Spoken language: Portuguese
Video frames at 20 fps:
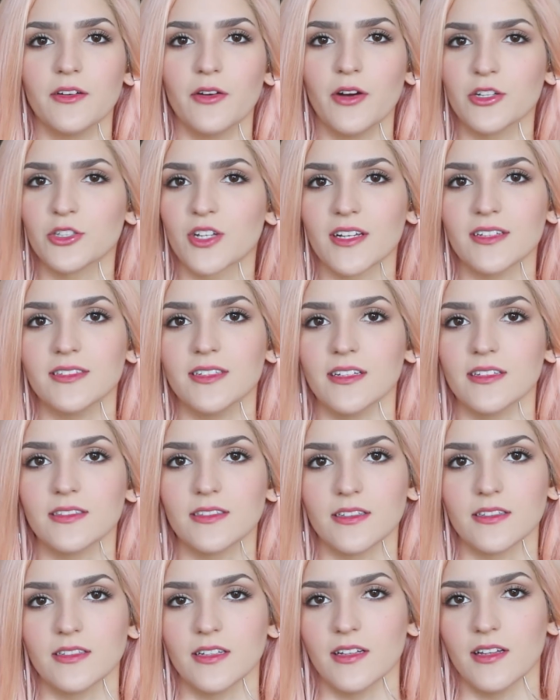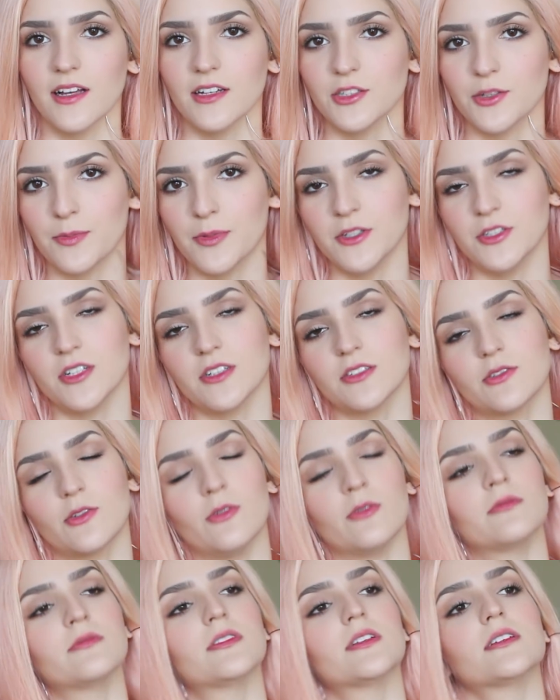eu acho que é sexta, sei lá, já perdi as
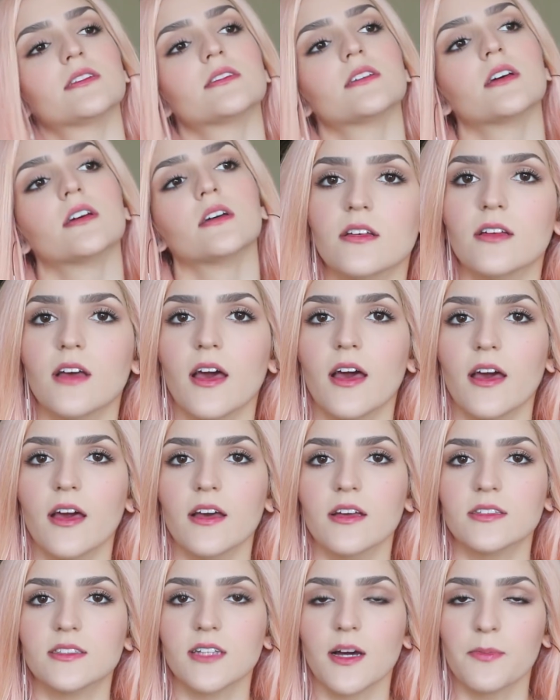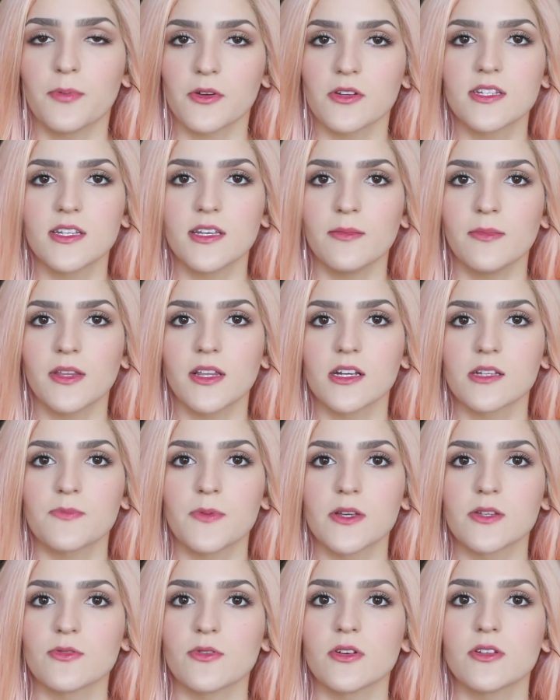contas. É, se aproxime das
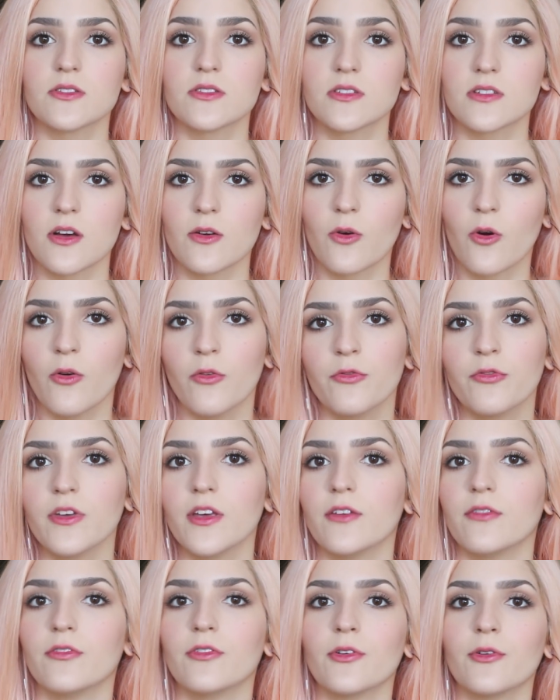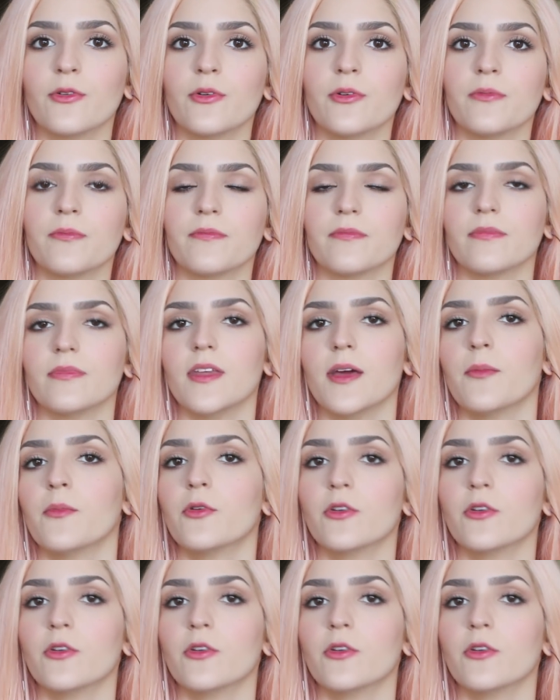pessoas do seu convívio, dê